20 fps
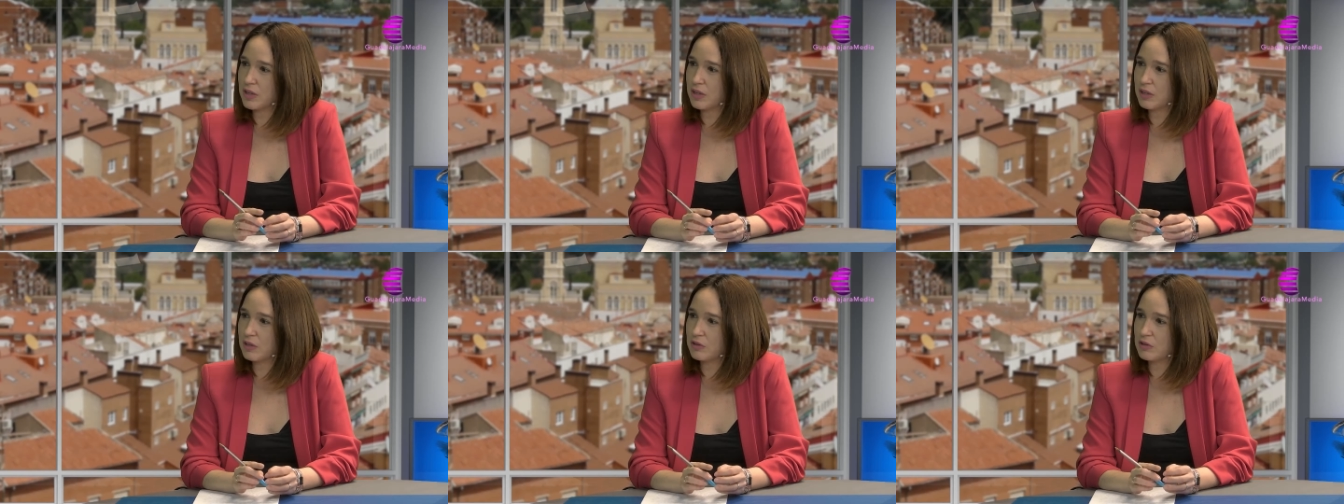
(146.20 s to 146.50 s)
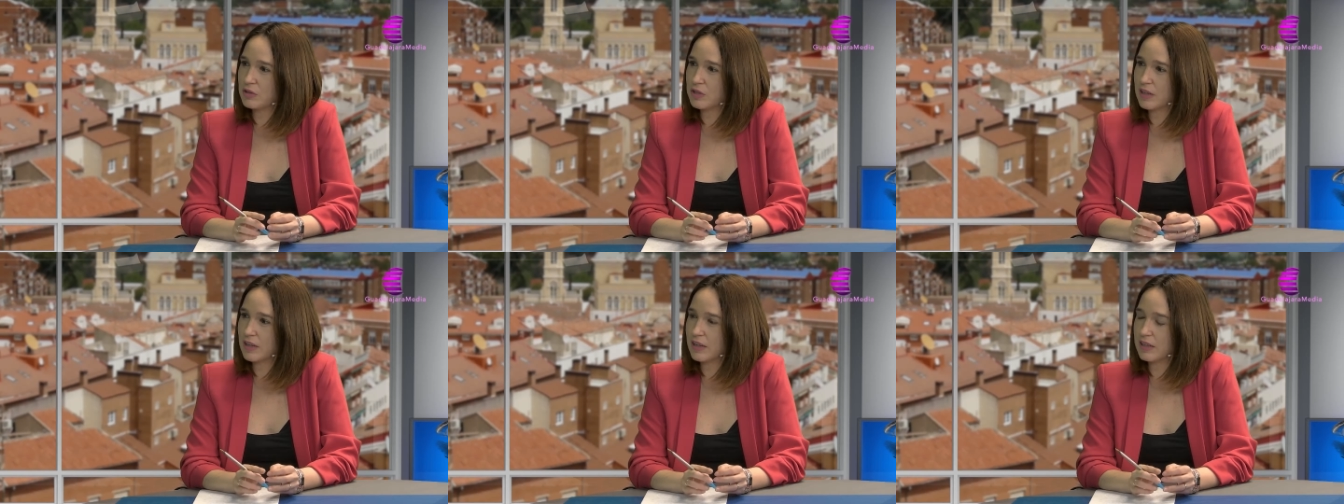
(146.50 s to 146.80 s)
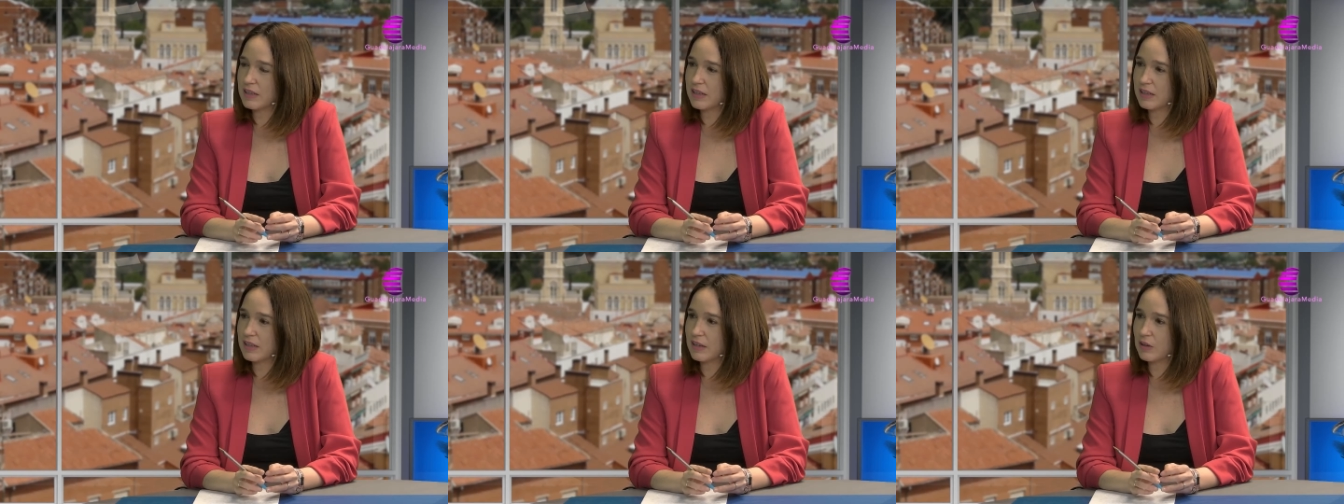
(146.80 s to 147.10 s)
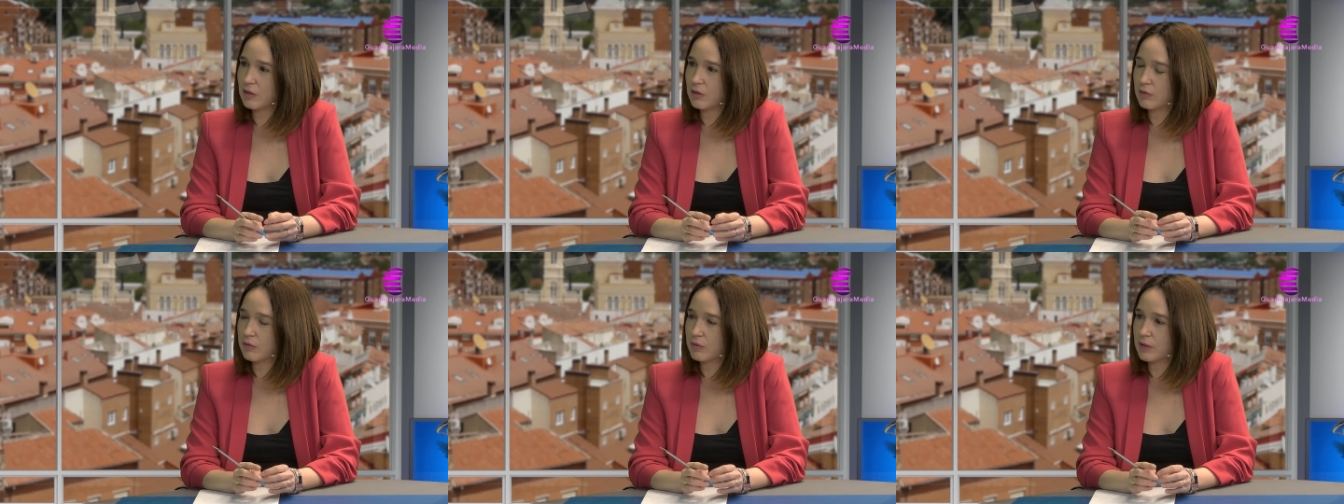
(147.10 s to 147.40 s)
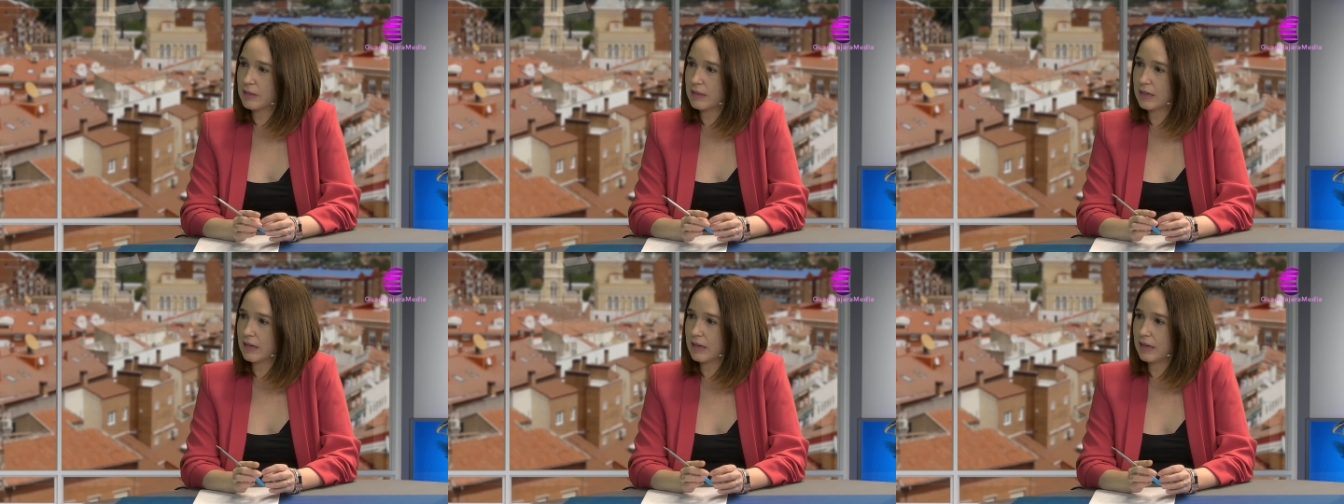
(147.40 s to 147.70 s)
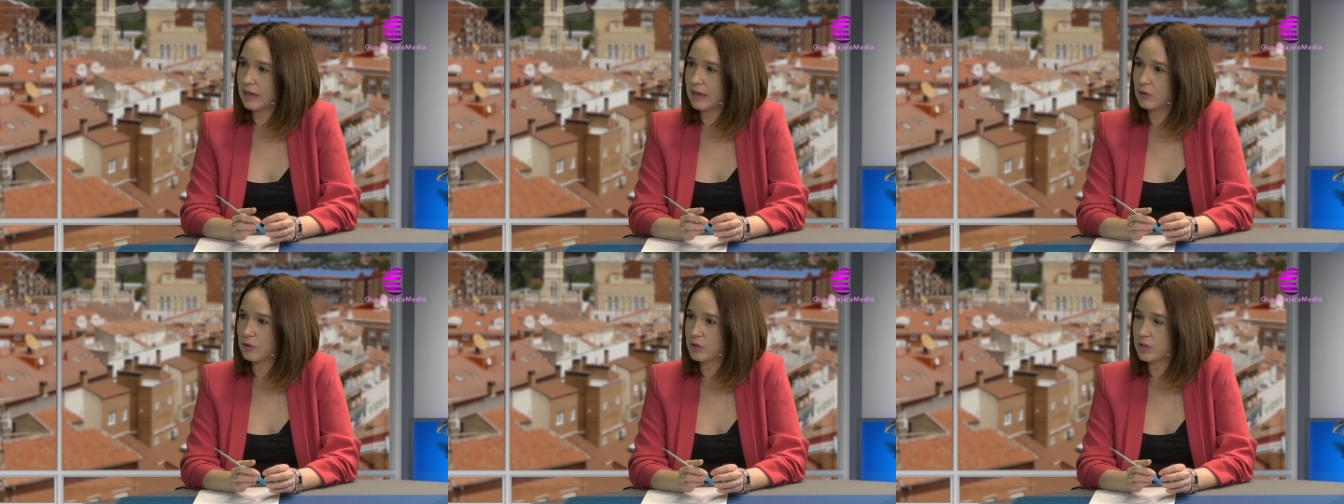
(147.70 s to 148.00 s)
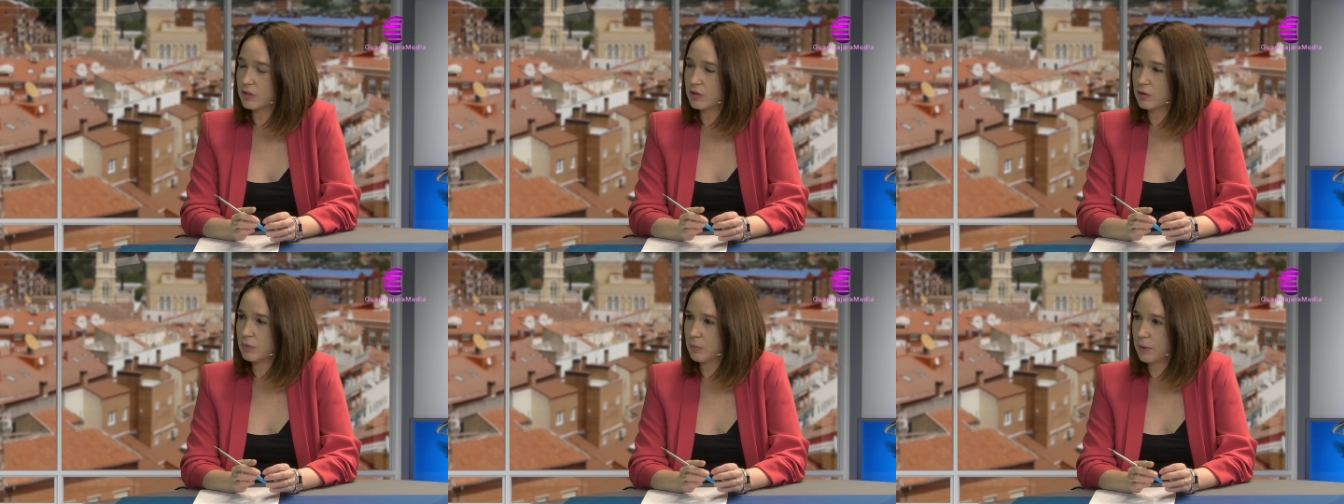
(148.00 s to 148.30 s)
años eh, se ha tenido que enfrentar a
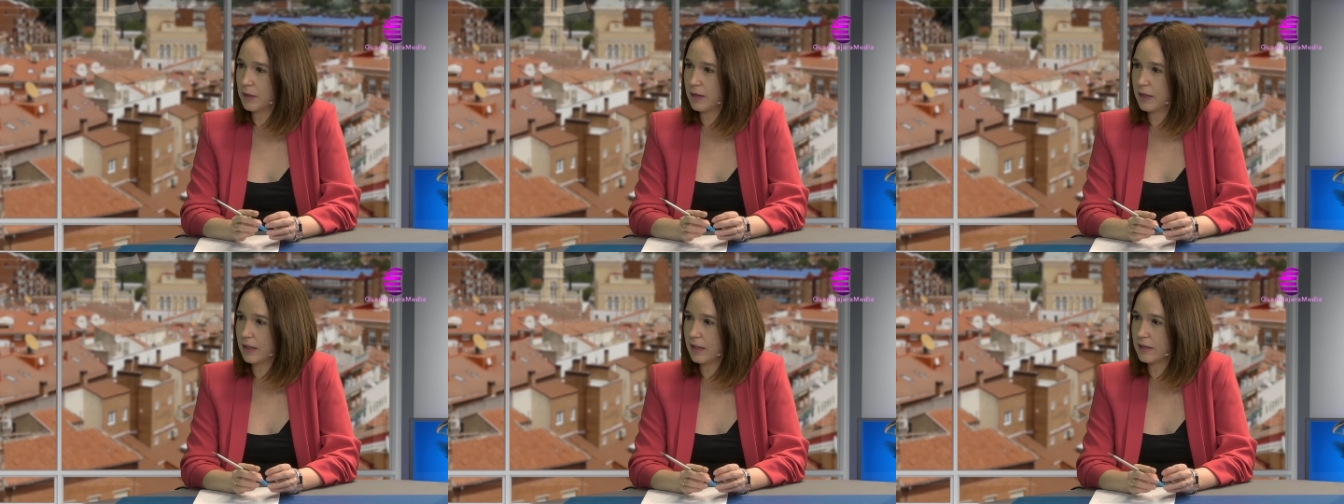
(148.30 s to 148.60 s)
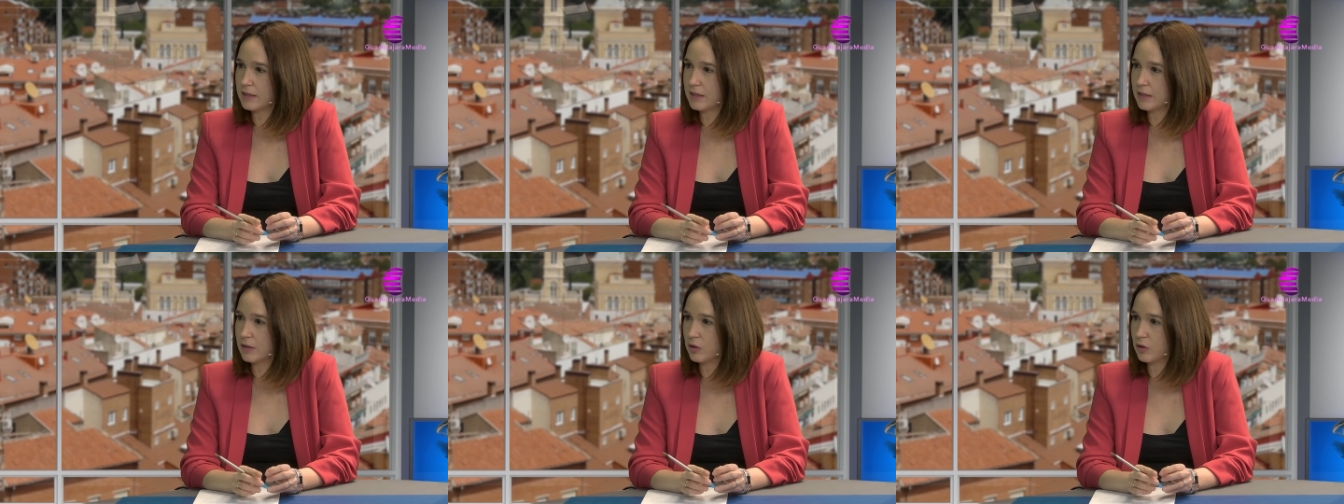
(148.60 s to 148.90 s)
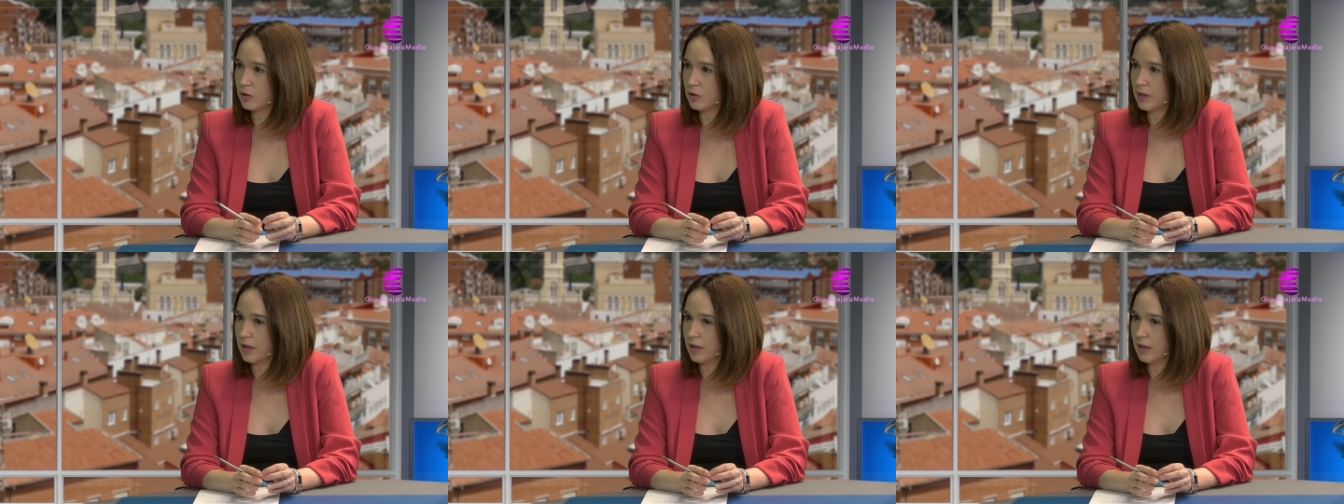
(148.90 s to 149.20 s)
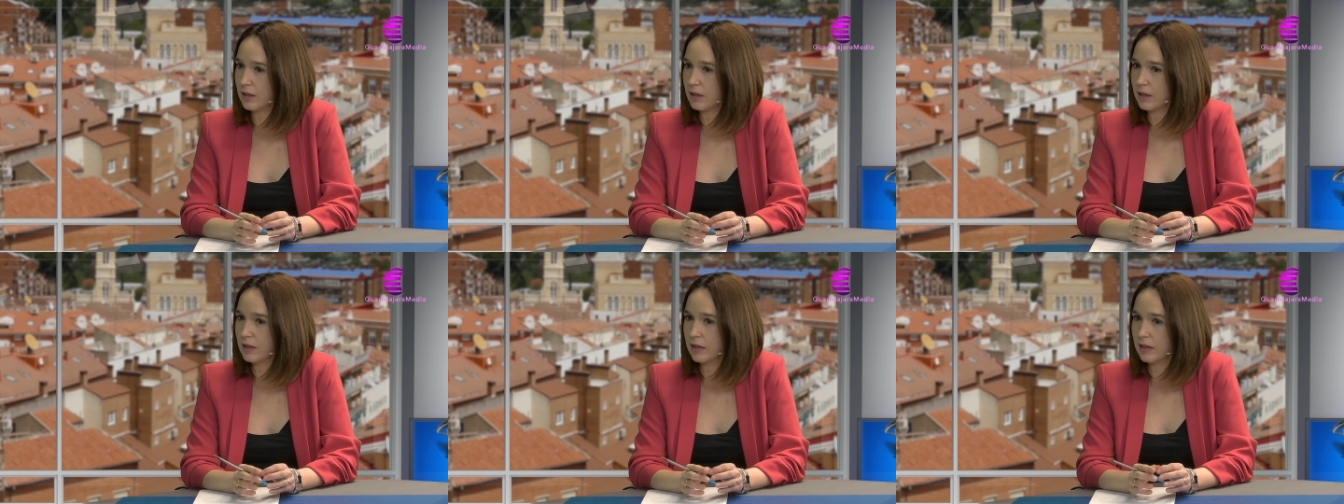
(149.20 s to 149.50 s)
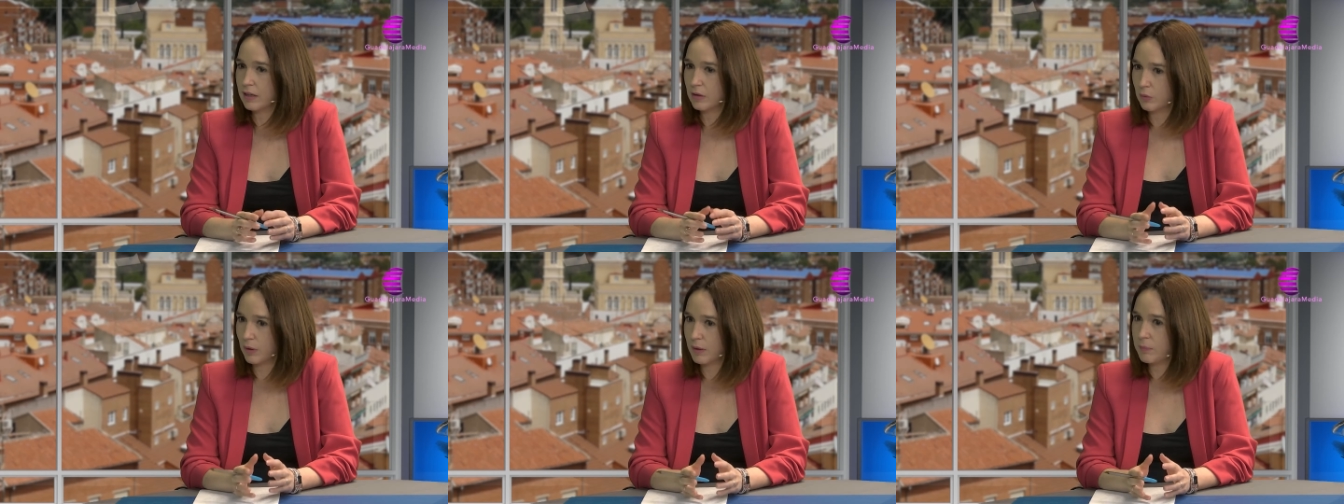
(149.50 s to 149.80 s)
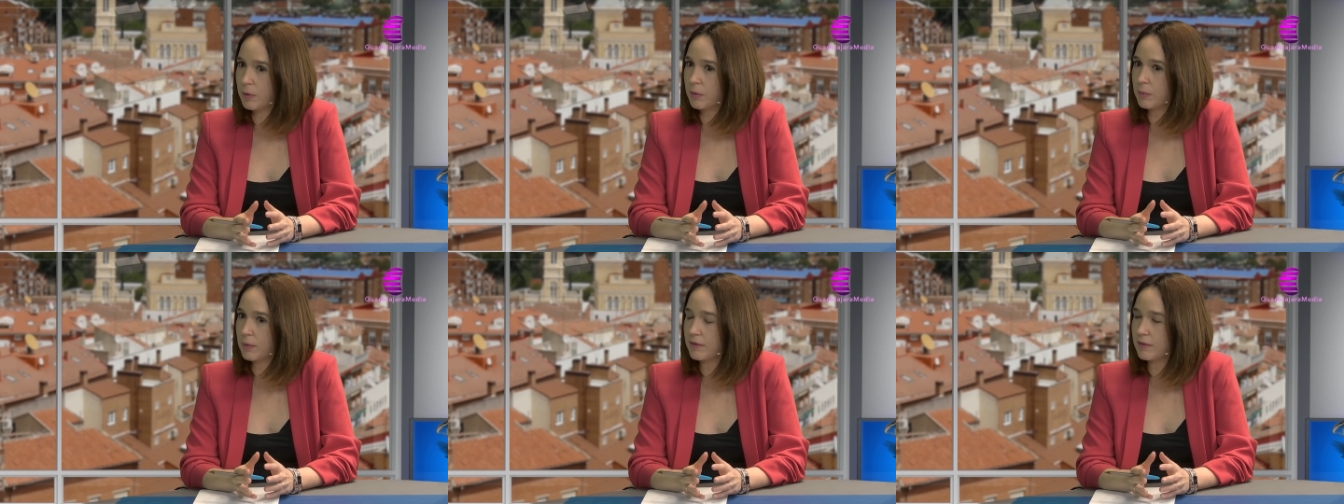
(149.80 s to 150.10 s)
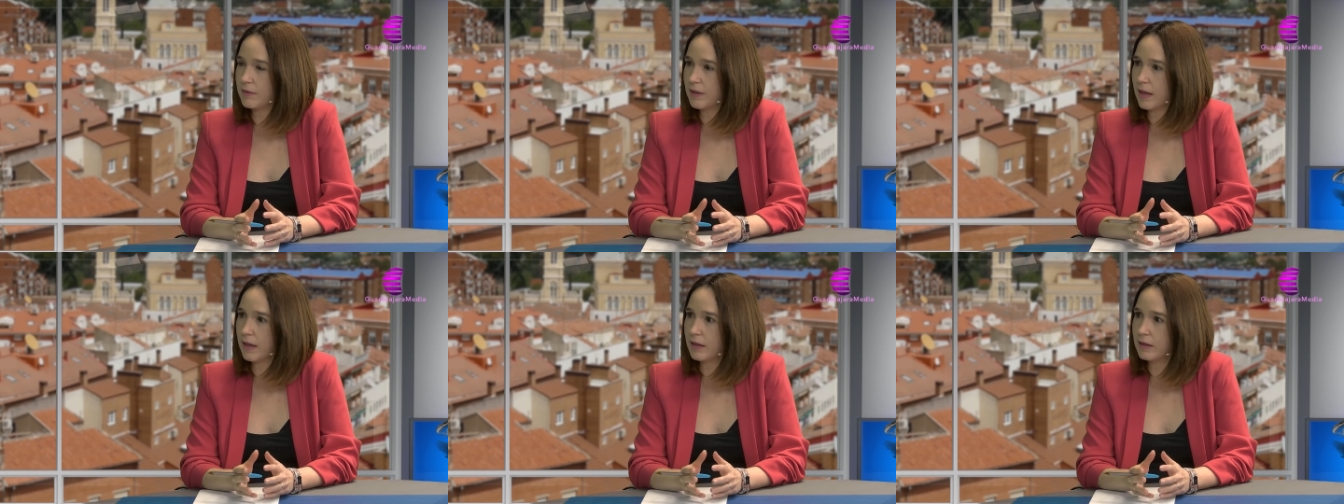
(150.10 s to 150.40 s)
cosas complicadas dentro de una
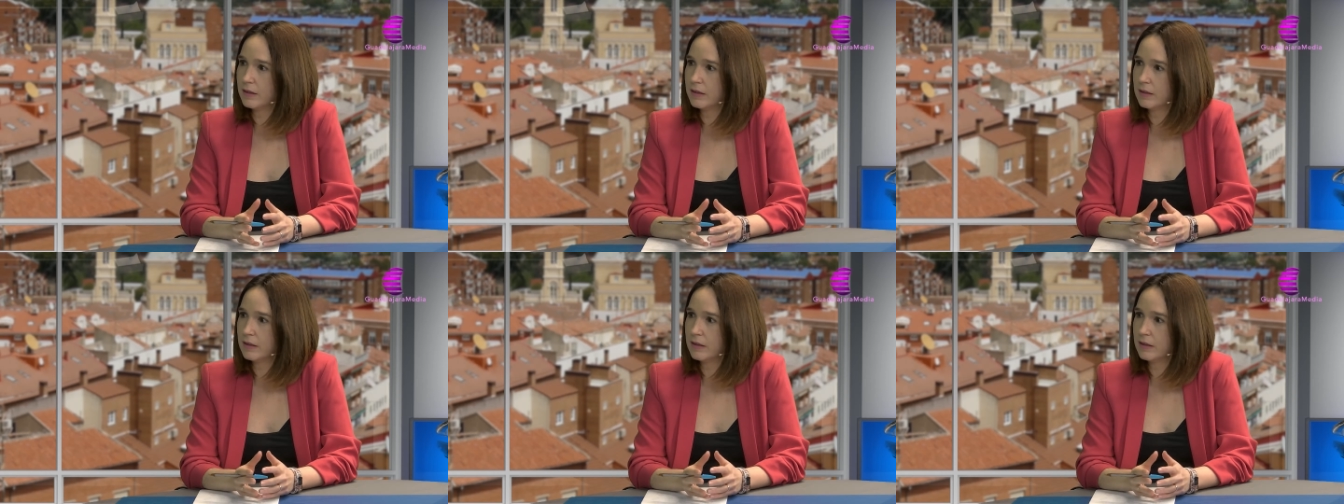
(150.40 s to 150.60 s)
provincia